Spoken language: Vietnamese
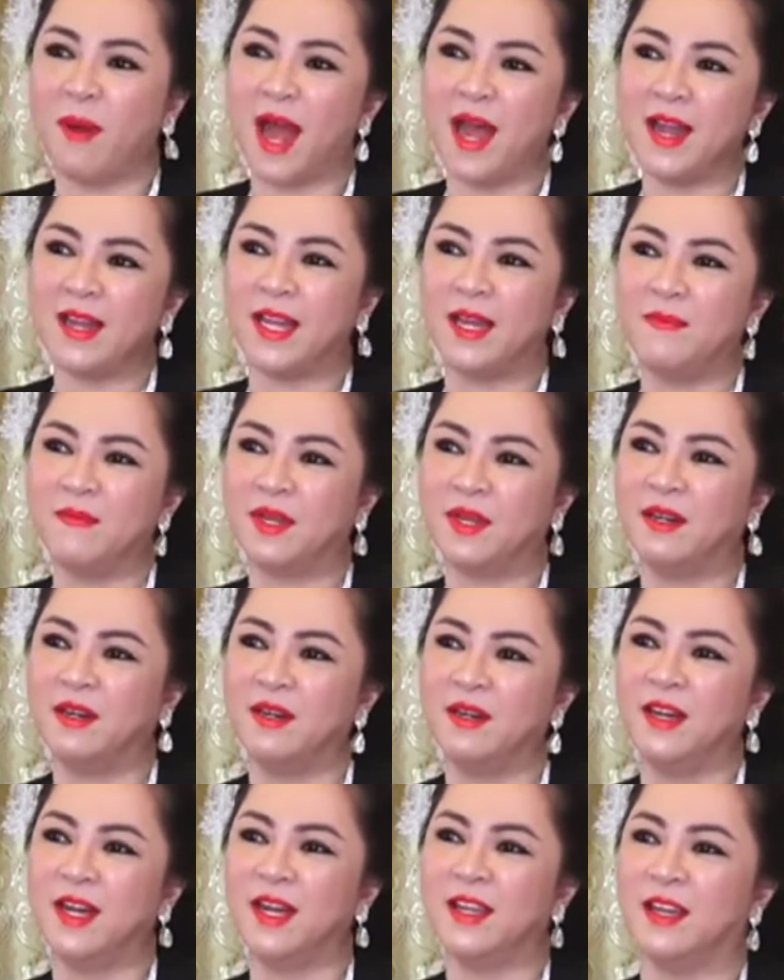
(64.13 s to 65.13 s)
bán kim
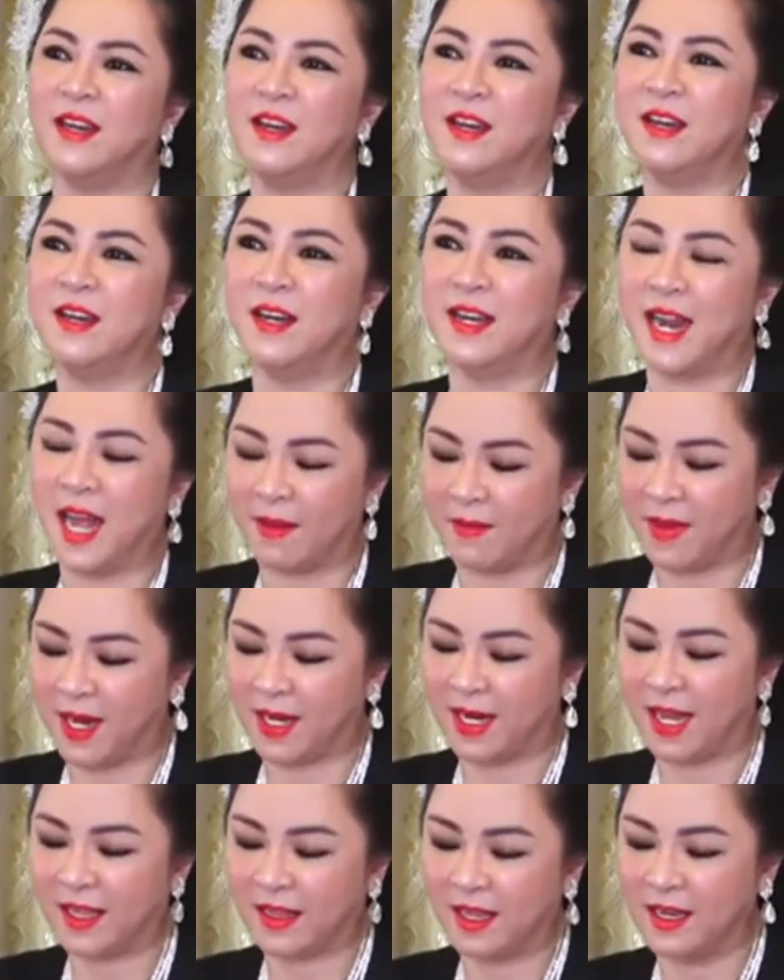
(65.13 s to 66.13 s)
cương á những người nào mà
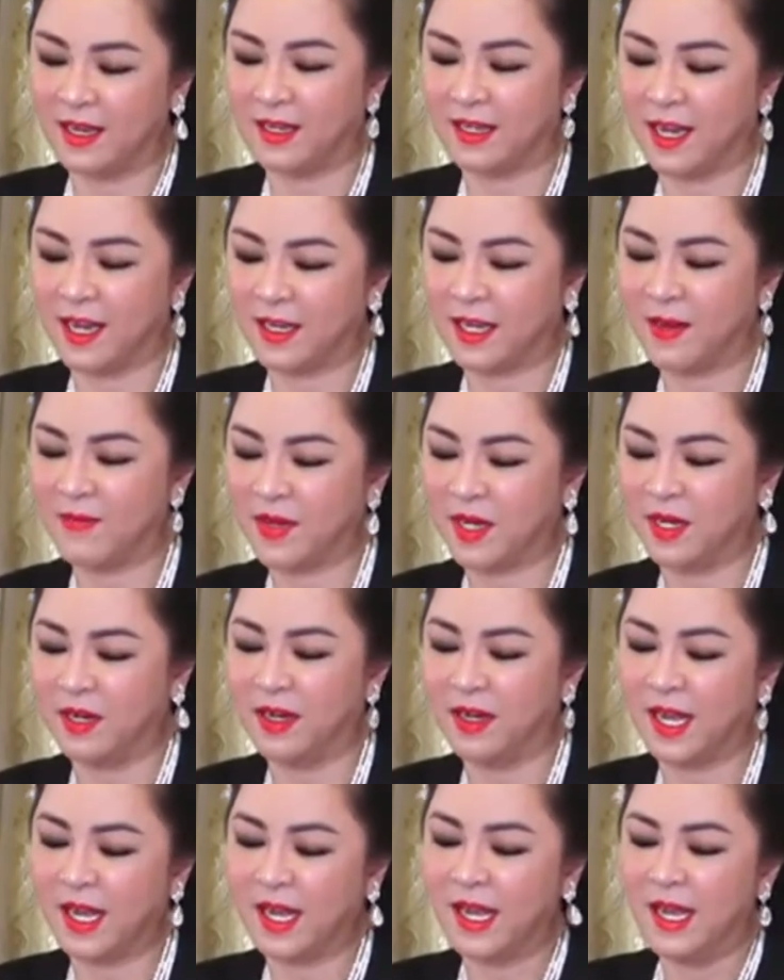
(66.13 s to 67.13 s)
đã từng chơi kim
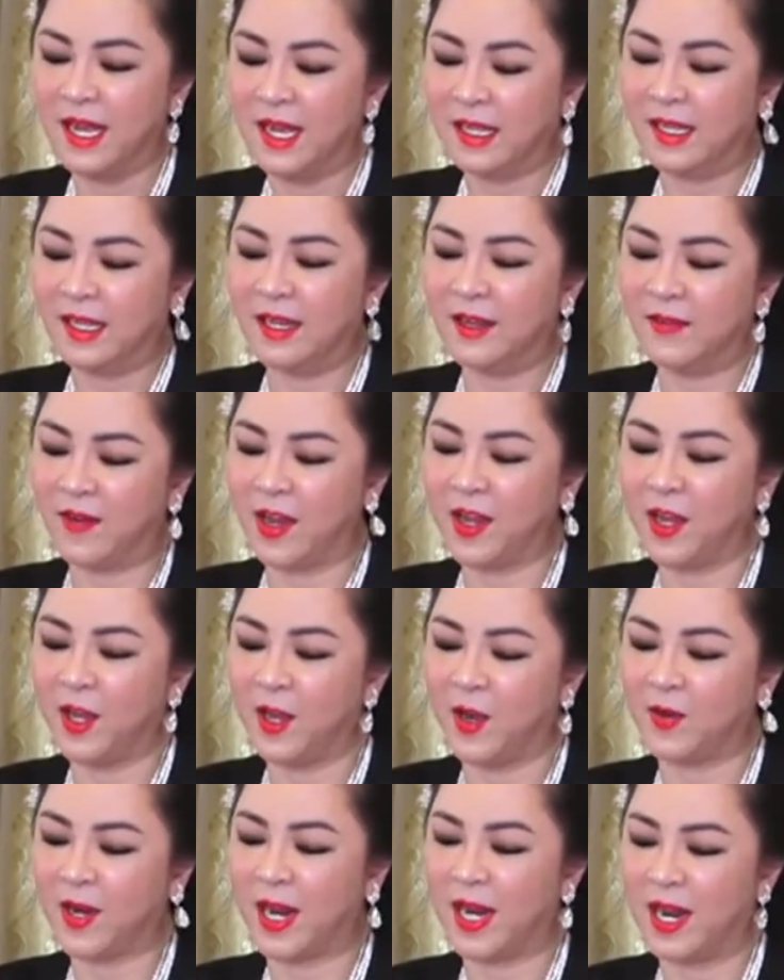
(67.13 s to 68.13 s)
cương á thì phải
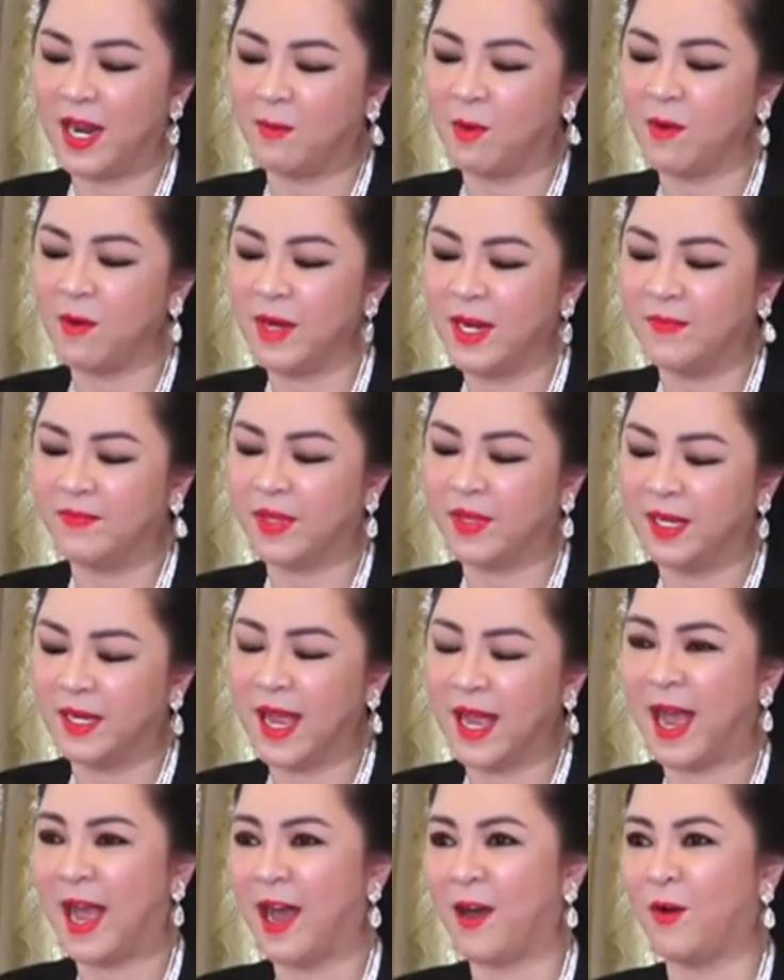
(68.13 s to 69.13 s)
hiểu đây là một niềm tự
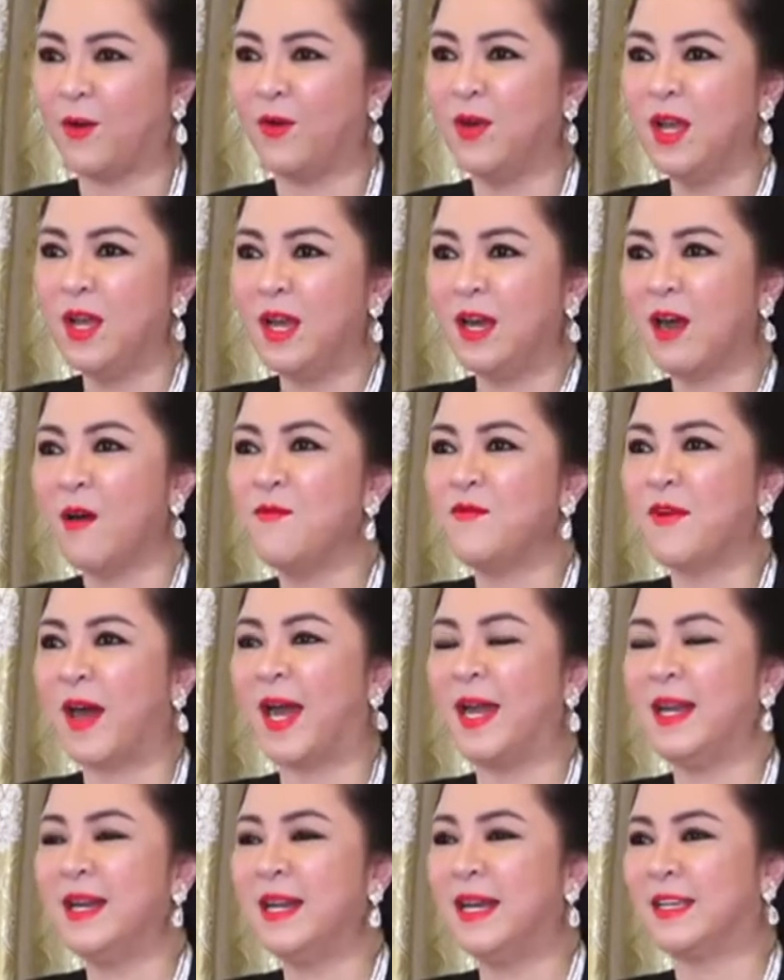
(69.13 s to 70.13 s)
hào không
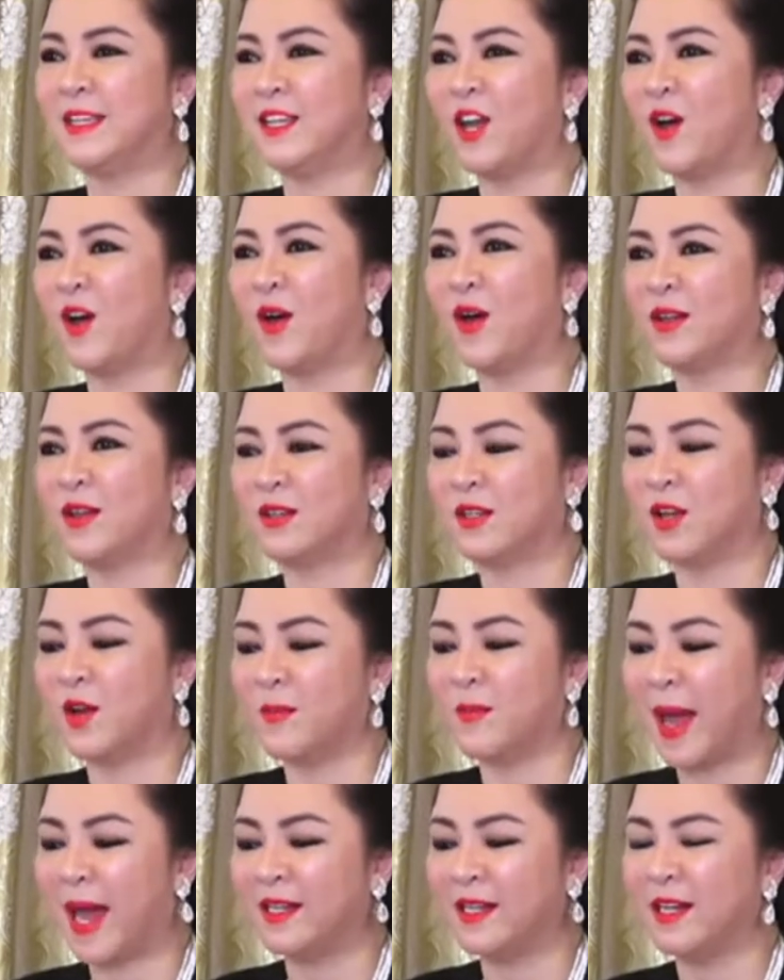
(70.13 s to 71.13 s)
phải là cho
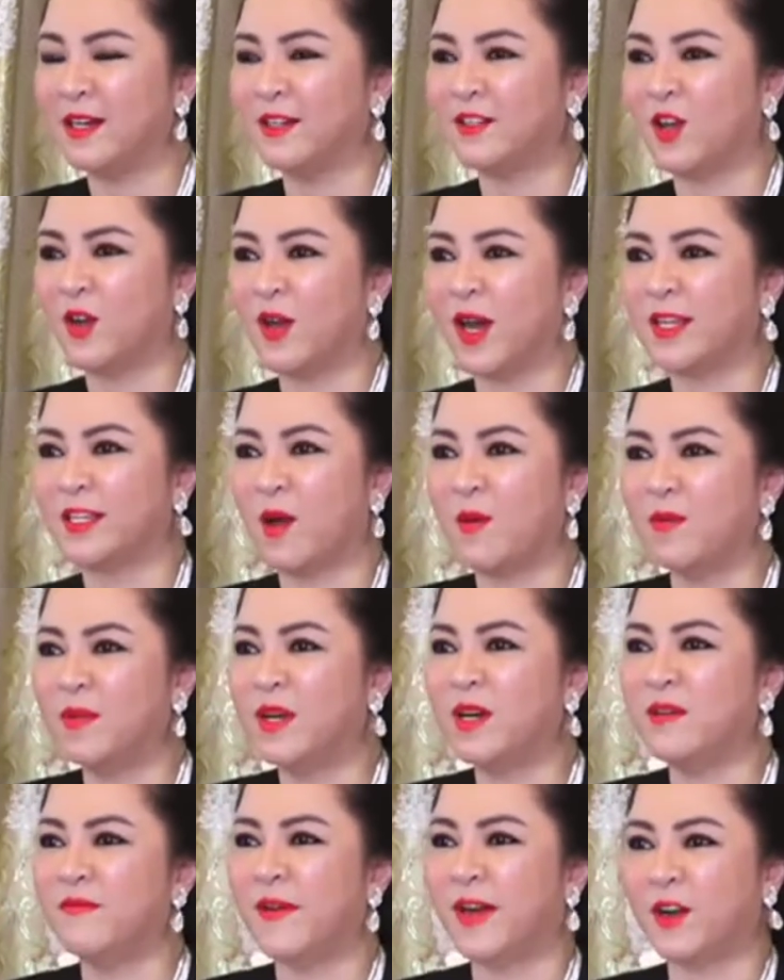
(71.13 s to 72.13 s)
cho bản thân tôi ở trong
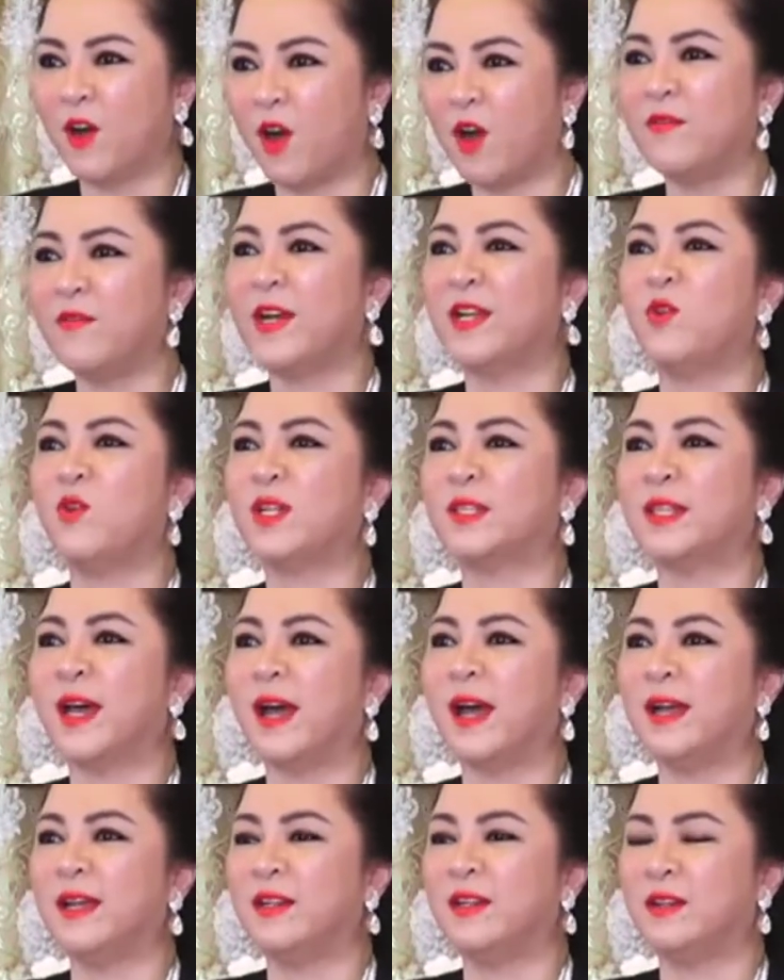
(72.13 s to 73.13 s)
nước và đối với quốc
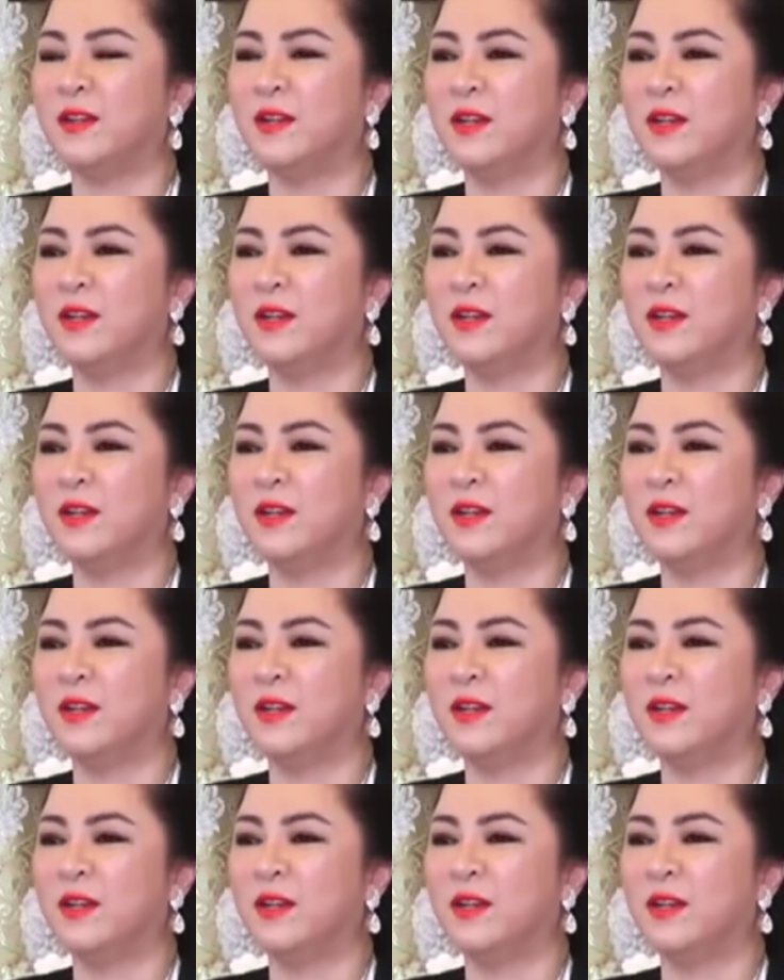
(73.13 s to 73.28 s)
tế